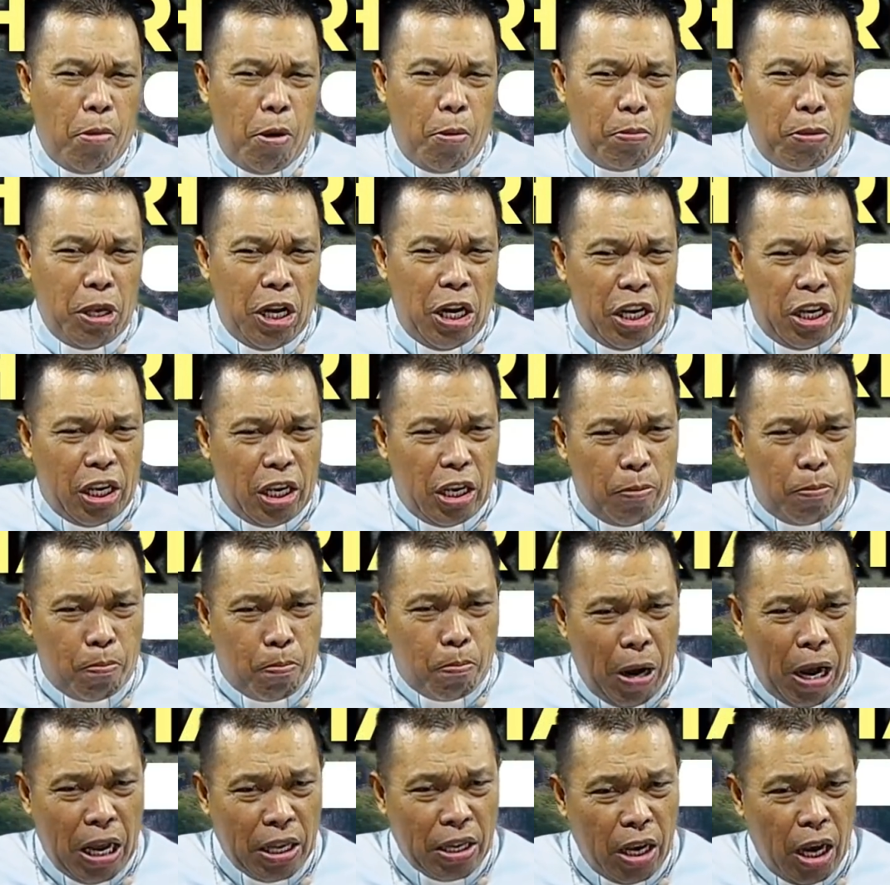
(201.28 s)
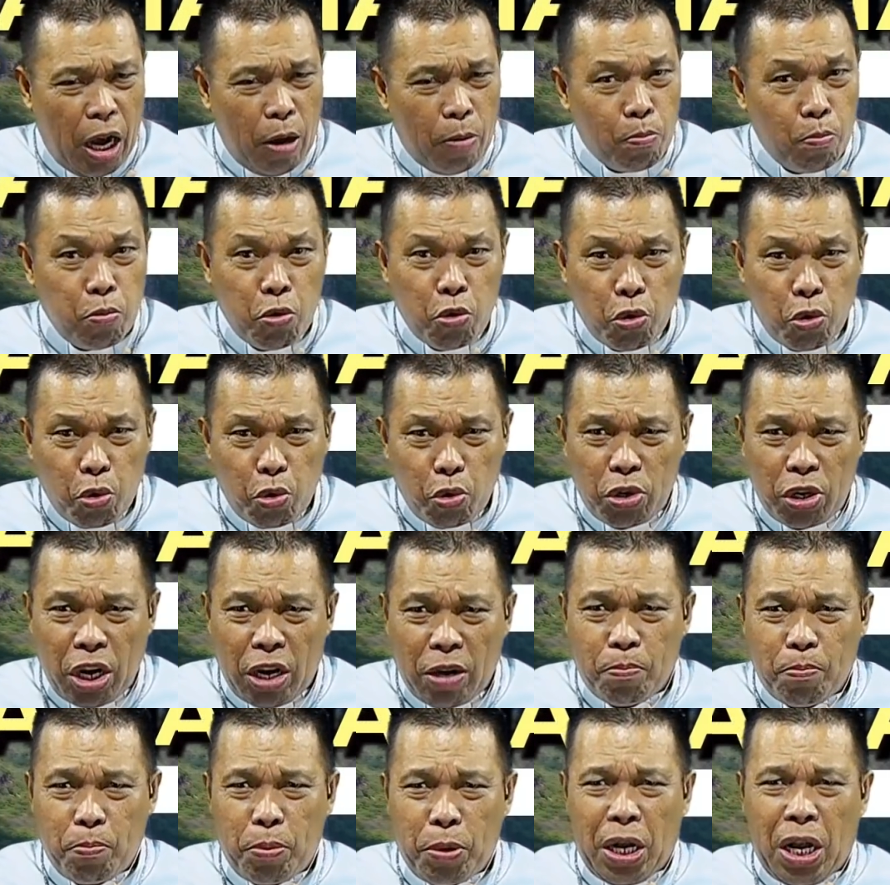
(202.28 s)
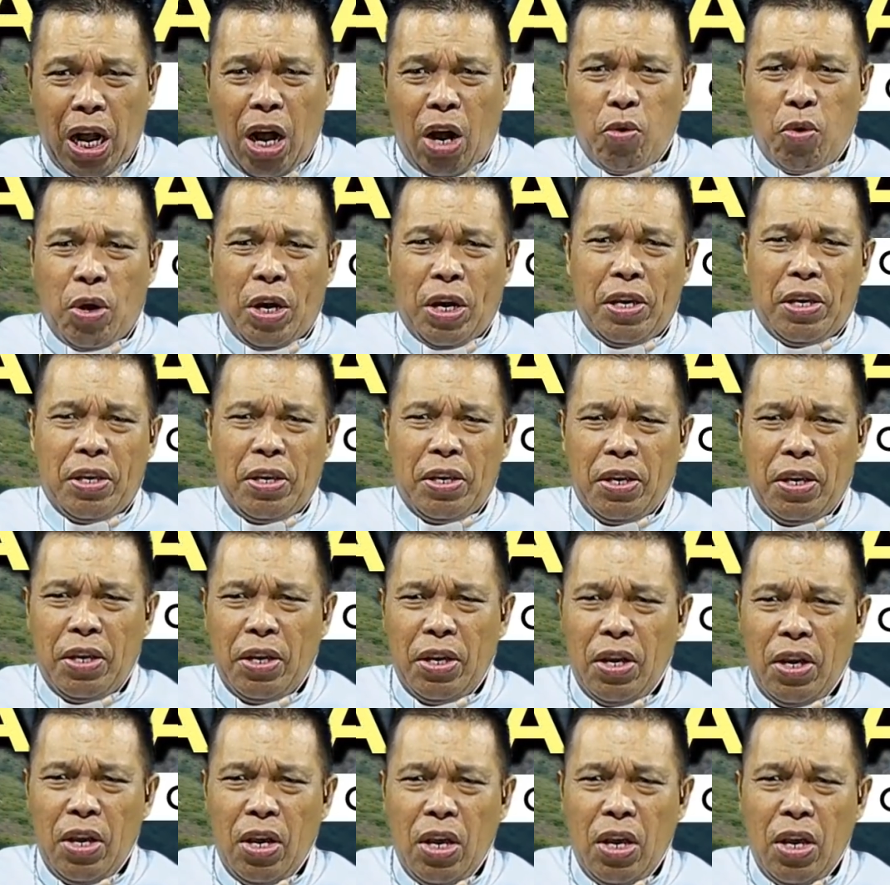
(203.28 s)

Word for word: memiliki banyak buruh dan pegawai.